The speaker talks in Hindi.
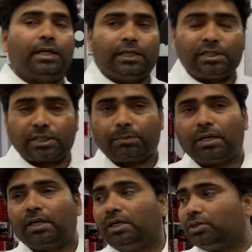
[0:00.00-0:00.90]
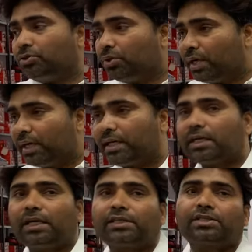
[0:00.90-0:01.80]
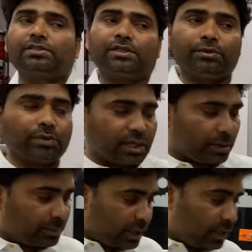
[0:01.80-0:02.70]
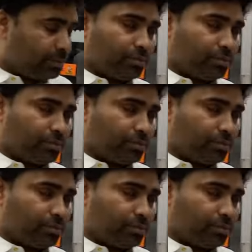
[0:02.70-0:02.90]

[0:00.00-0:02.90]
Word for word: इस समय जो नए नए कलेक्शंस थे उनके मैंने